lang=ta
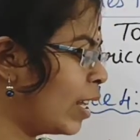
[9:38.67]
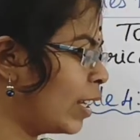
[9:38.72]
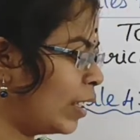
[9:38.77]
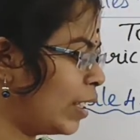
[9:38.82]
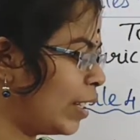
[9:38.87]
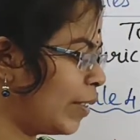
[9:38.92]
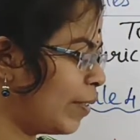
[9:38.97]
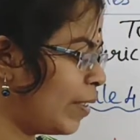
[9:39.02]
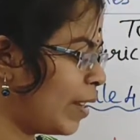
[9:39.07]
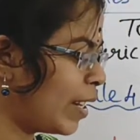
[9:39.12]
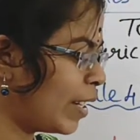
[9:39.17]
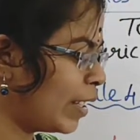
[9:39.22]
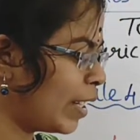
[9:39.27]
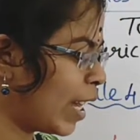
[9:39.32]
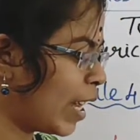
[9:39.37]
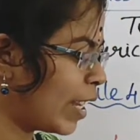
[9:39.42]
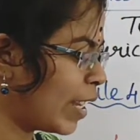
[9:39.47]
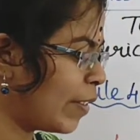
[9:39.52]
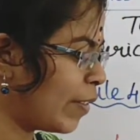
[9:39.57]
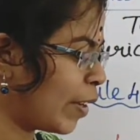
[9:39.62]
அது
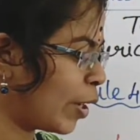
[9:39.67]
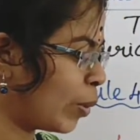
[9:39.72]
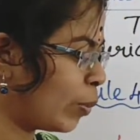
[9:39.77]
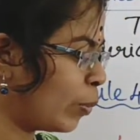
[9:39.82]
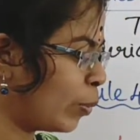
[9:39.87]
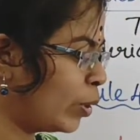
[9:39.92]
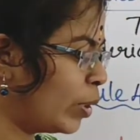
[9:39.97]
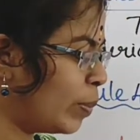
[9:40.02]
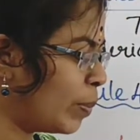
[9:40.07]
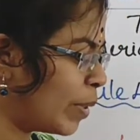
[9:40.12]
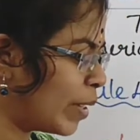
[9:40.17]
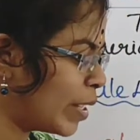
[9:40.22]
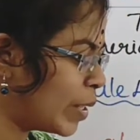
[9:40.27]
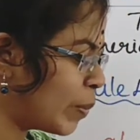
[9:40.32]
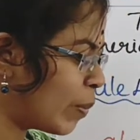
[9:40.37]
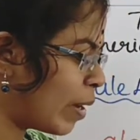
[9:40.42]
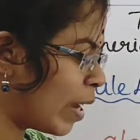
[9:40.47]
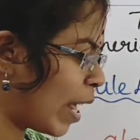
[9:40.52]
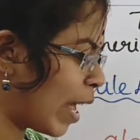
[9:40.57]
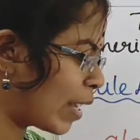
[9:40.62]
ரிஃப்ளெக்ட் ஆகி வரும்போது
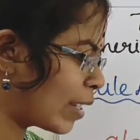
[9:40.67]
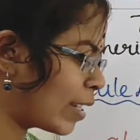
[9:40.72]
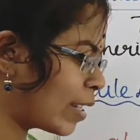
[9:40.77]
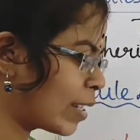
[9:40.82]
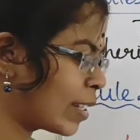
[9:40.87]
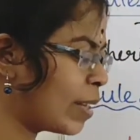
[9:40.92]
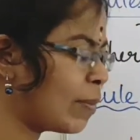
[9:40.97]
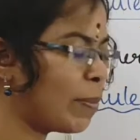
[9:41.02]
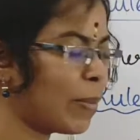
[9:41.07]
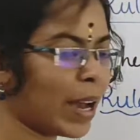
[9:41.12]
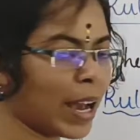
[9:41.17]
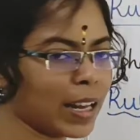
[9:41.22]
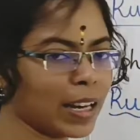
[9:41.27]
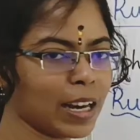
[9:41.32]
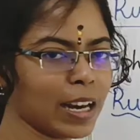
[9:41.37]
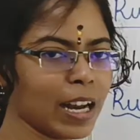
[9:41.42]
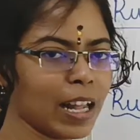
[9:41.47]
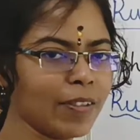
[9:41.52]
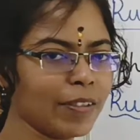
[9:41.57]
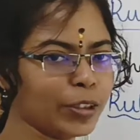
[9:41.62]
பிரின்சிபல் ஆக்சஸ்க்கு
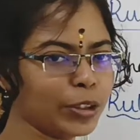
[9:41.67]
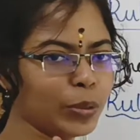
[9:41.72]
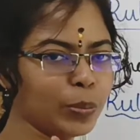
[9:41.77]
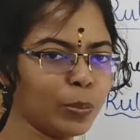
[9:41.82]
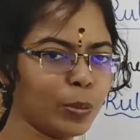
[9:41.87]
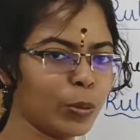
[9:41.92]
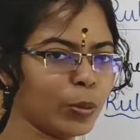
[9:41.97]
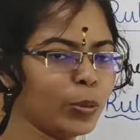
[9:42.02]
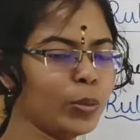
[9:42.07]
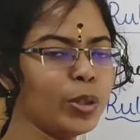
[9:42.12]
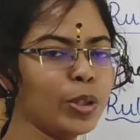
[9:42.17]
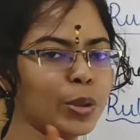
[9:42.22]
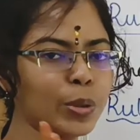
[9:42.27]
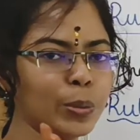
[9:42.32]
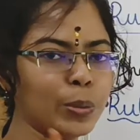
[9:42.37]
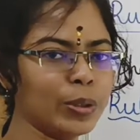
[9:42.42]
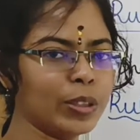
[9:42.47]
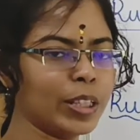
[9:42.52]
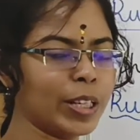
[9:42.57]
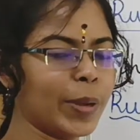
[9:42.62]
பேரலாக வந்து போகும் இது
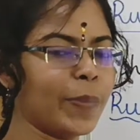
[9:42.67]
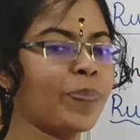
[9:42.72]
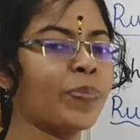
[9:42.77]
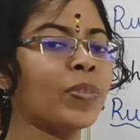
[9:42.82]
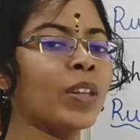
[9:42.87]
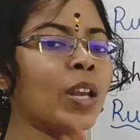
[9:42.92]
ரூல் த்ரீ